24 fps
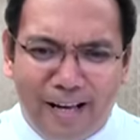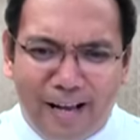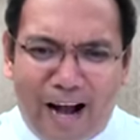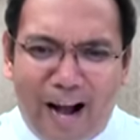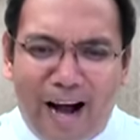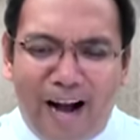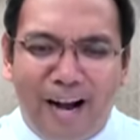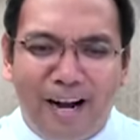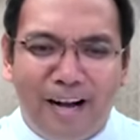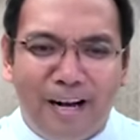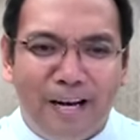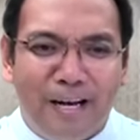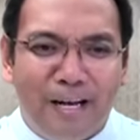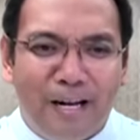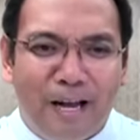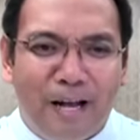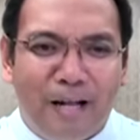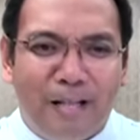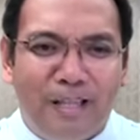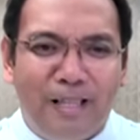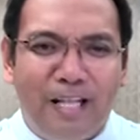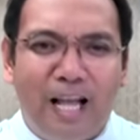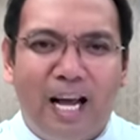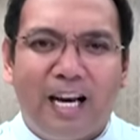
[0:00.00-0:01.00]
ah,
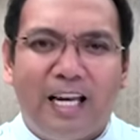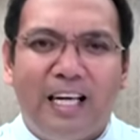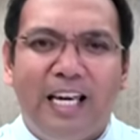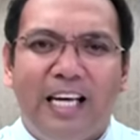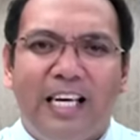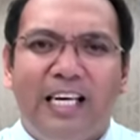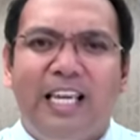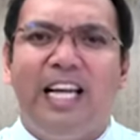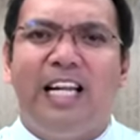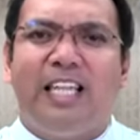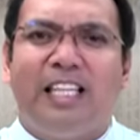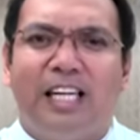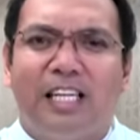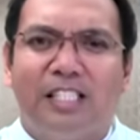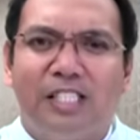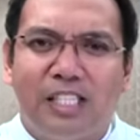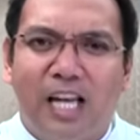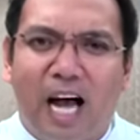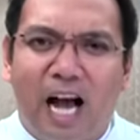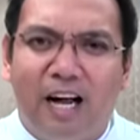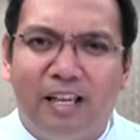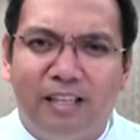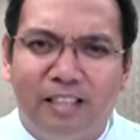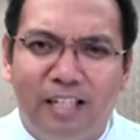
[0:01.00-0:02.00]
nakikita
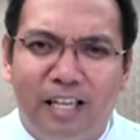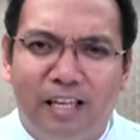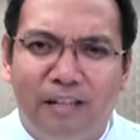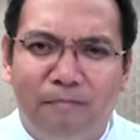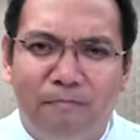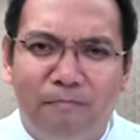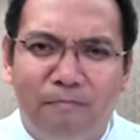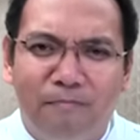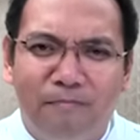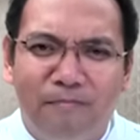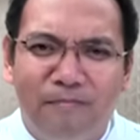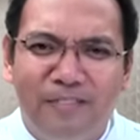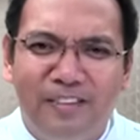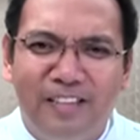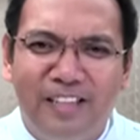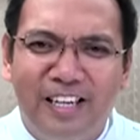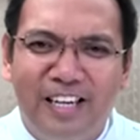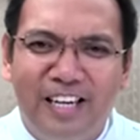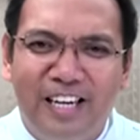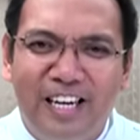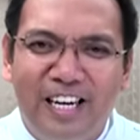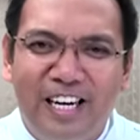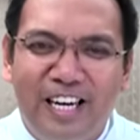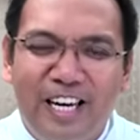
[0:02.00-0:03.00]
sa atin
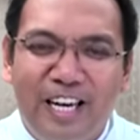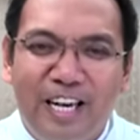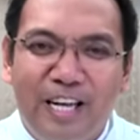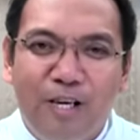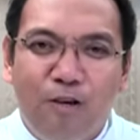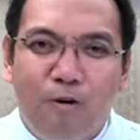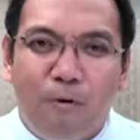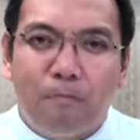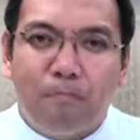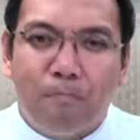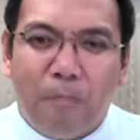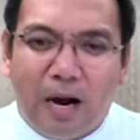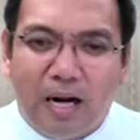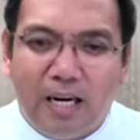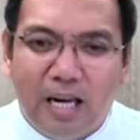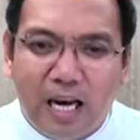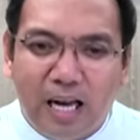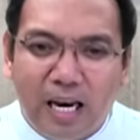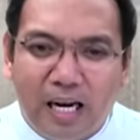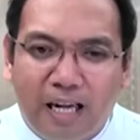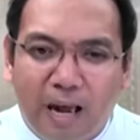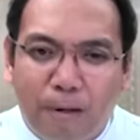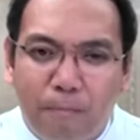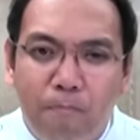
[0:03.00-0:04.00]
yung
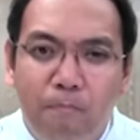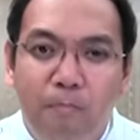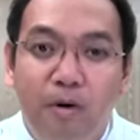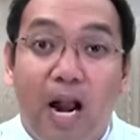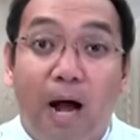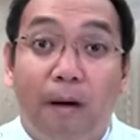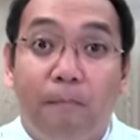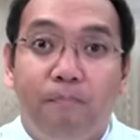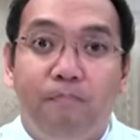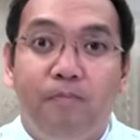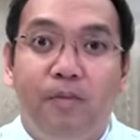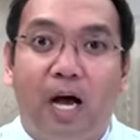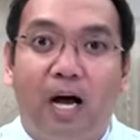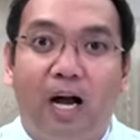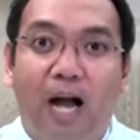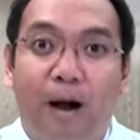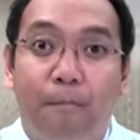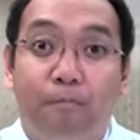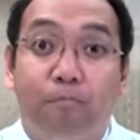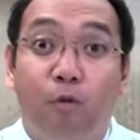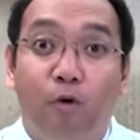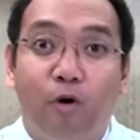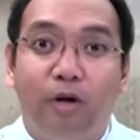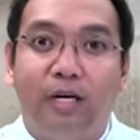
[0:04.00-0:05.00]
paglalagablab ng
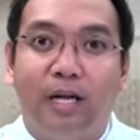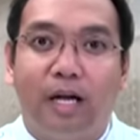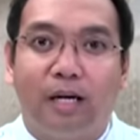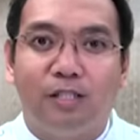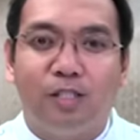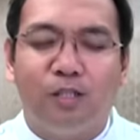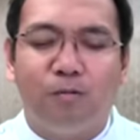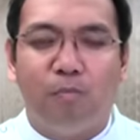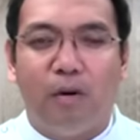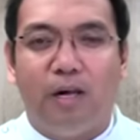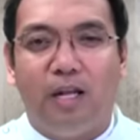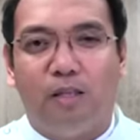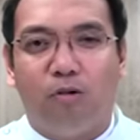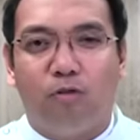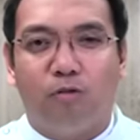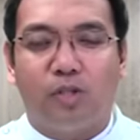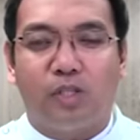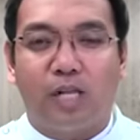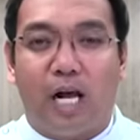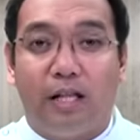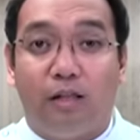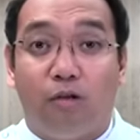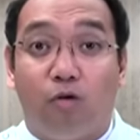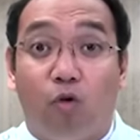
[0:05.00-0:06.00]
apoy ng Espiritu
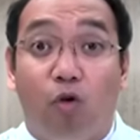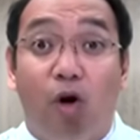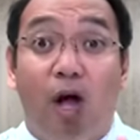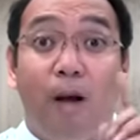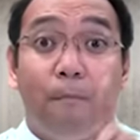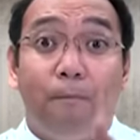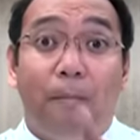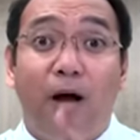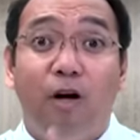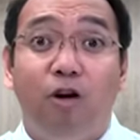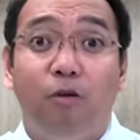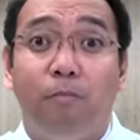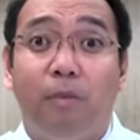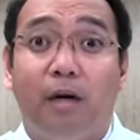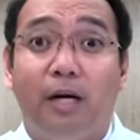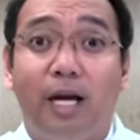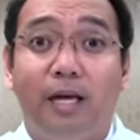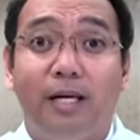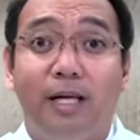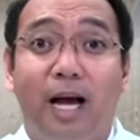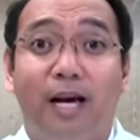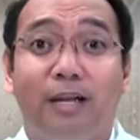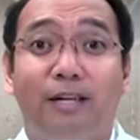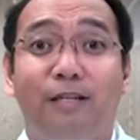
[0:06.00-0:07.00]
Santo. Paano
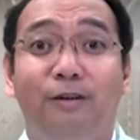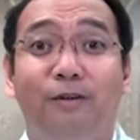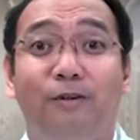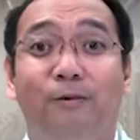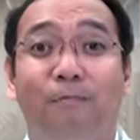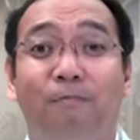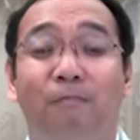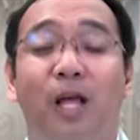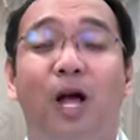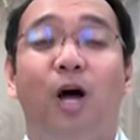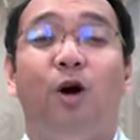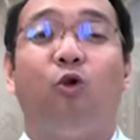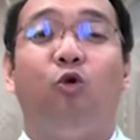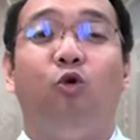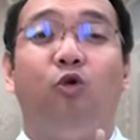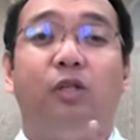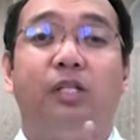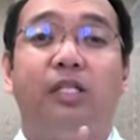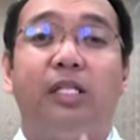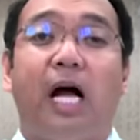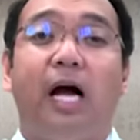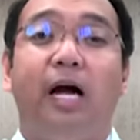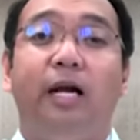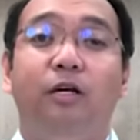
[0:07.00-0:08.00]
mangyayari yon? Kung
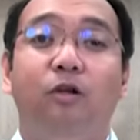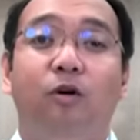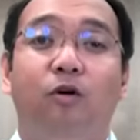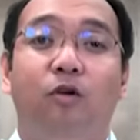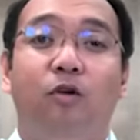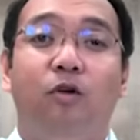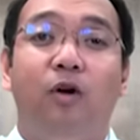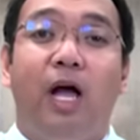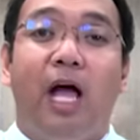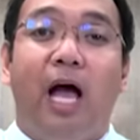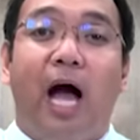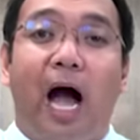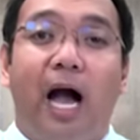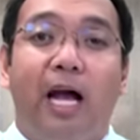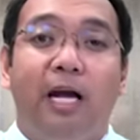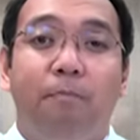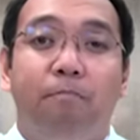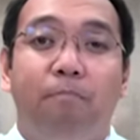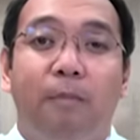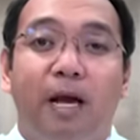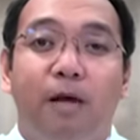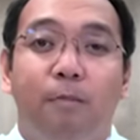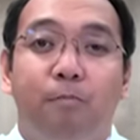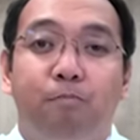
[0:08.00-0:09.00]
tayo ay
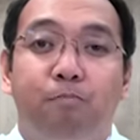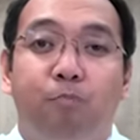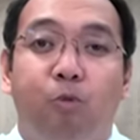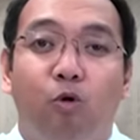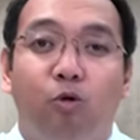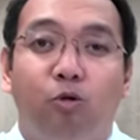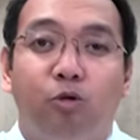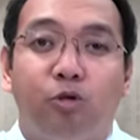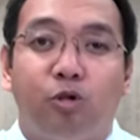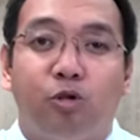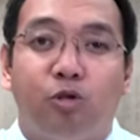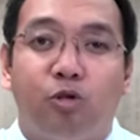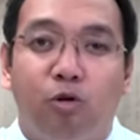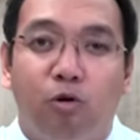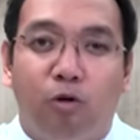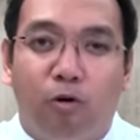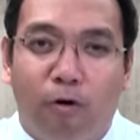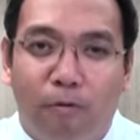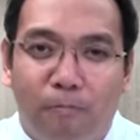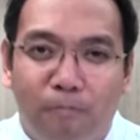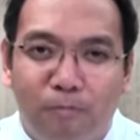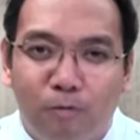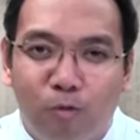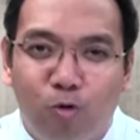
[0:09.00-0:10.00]
may
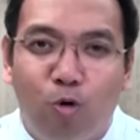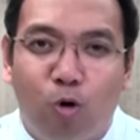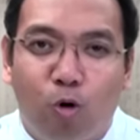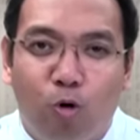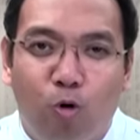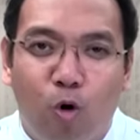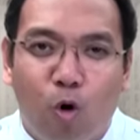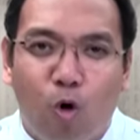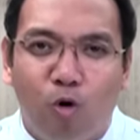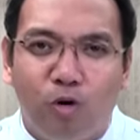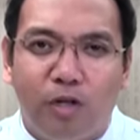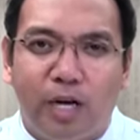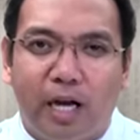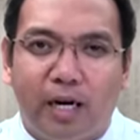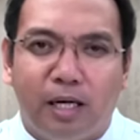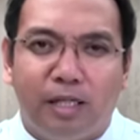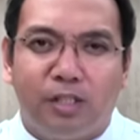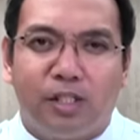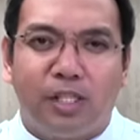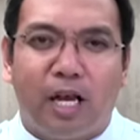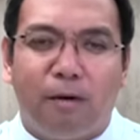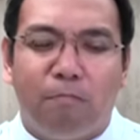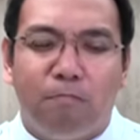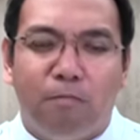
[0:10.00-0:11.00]
puso, dugo ng
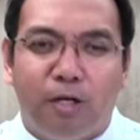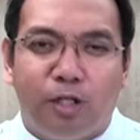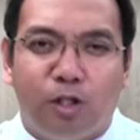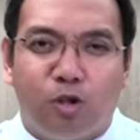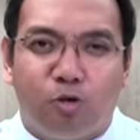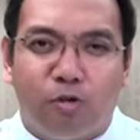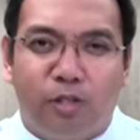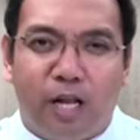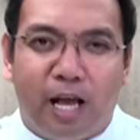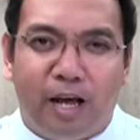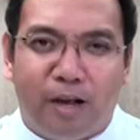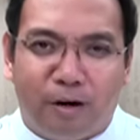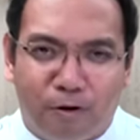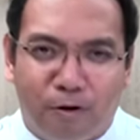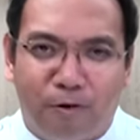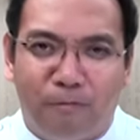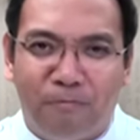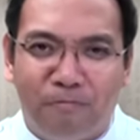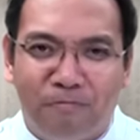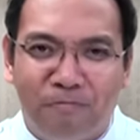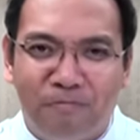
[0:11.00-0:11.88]
isang misyonero.